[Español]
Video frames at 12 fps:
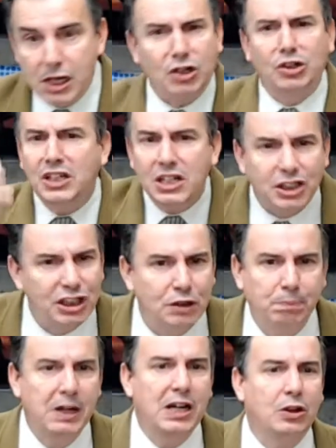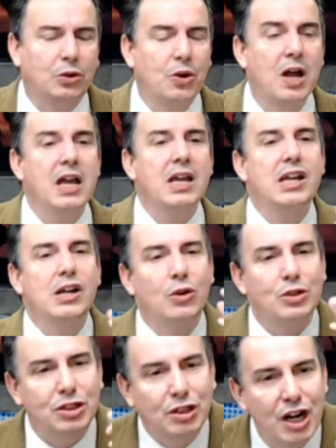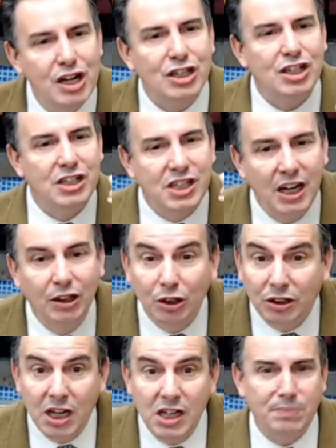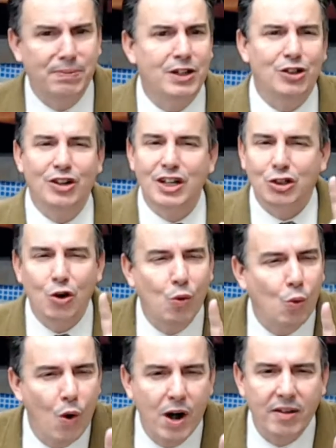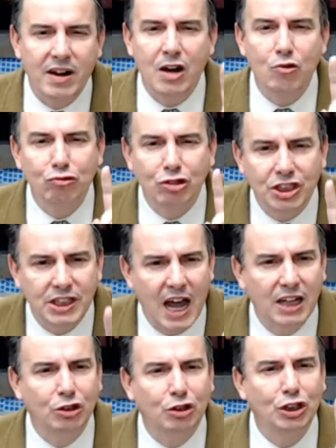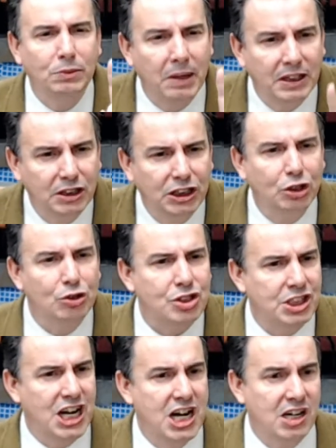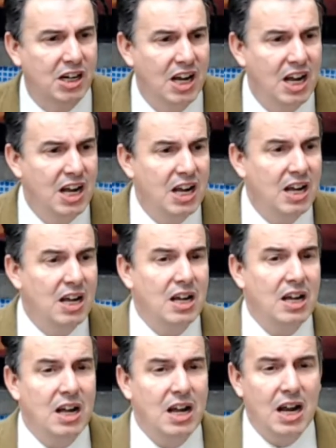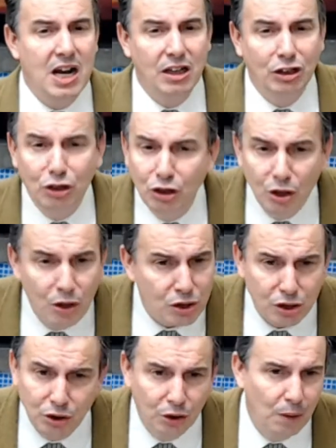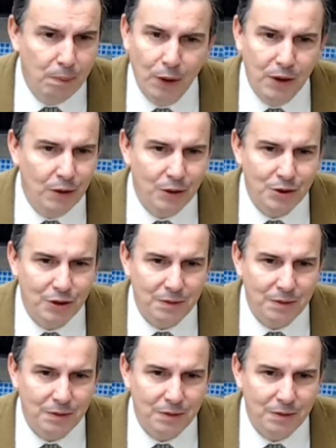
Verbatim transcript: y es Espíritu. Y los tres, siendo tres personas, concuerdan en un santo y bendito ser, el Dios Todopoderoso.